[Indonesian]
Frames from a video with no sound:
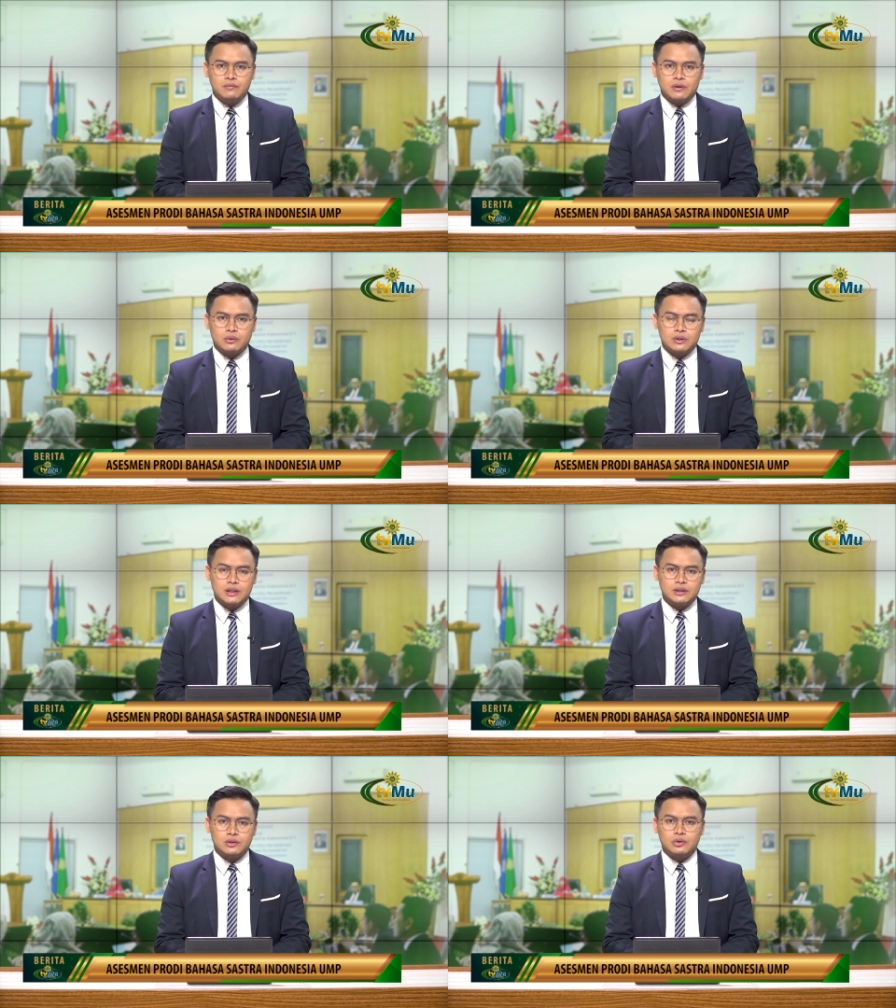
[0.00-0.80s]

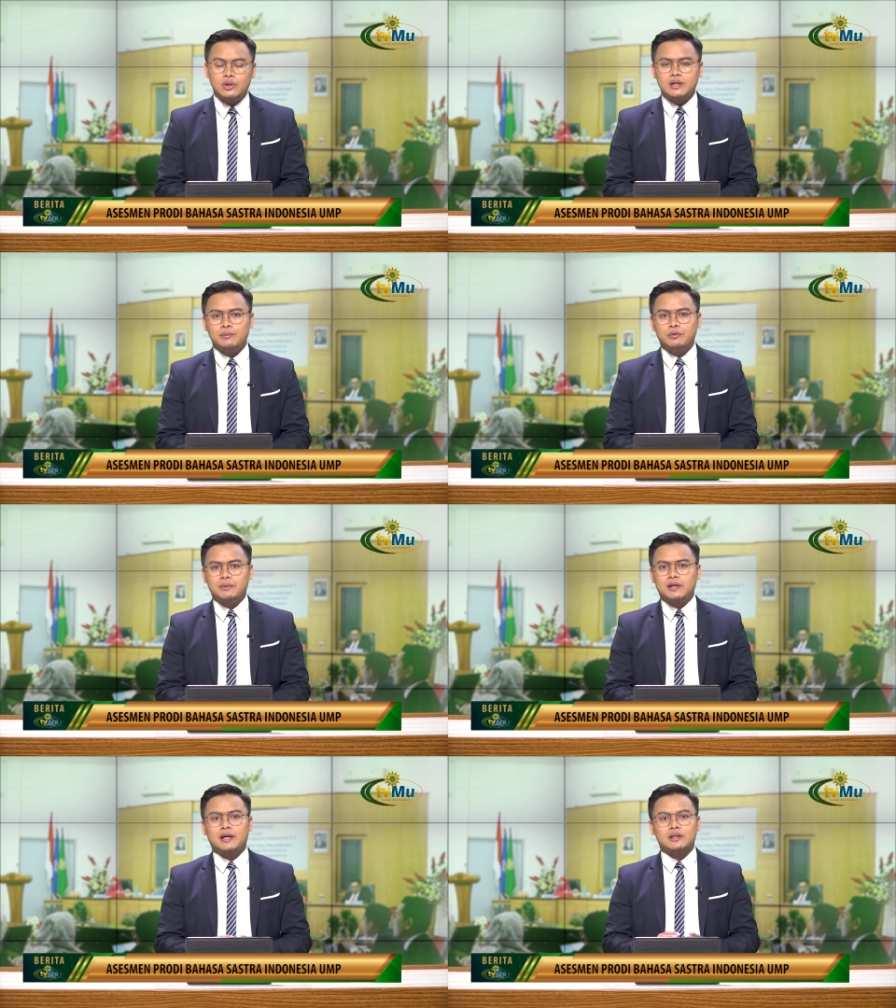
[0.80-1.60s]
Fakultas Keguruan dan Ilmu
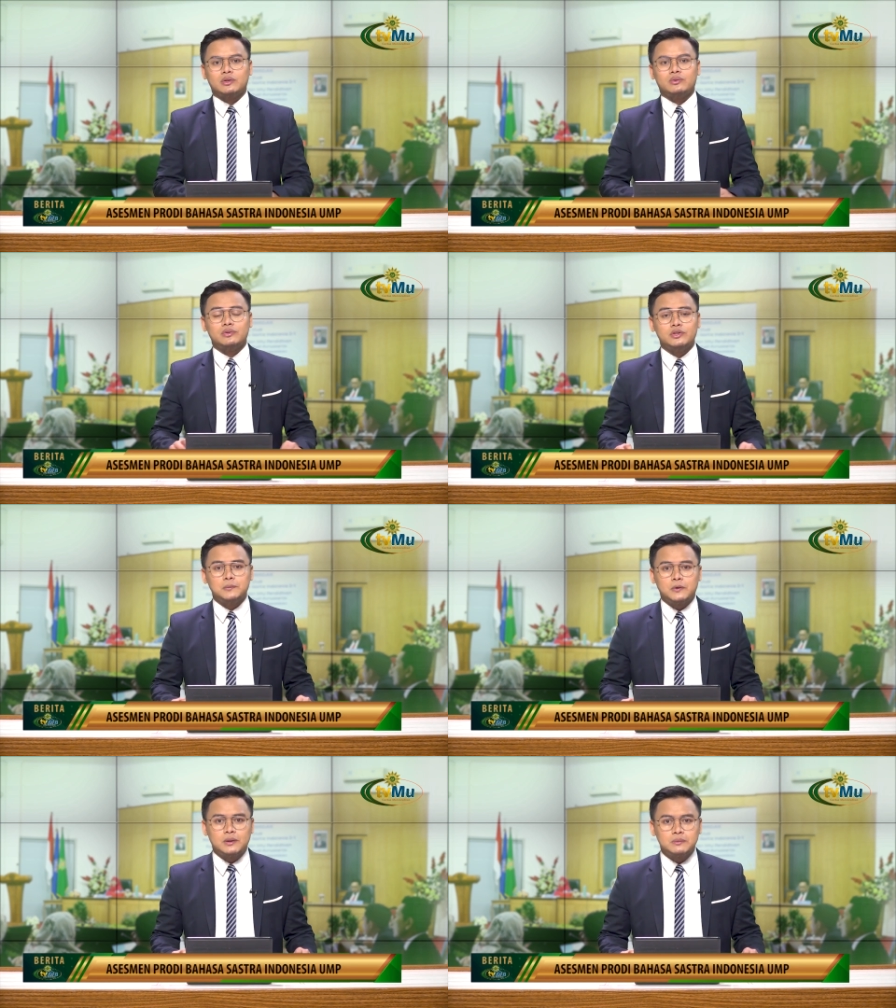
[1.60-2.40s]
Pendidikan
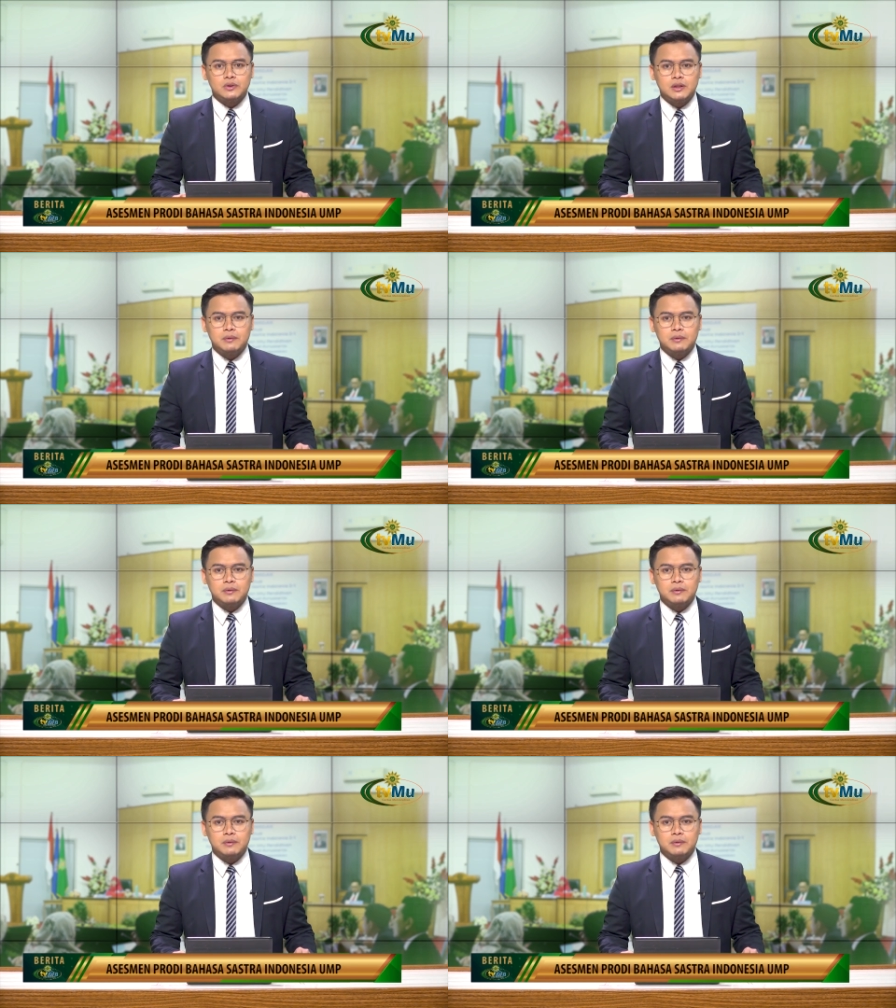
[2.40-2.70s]
Terkhusus Program Studi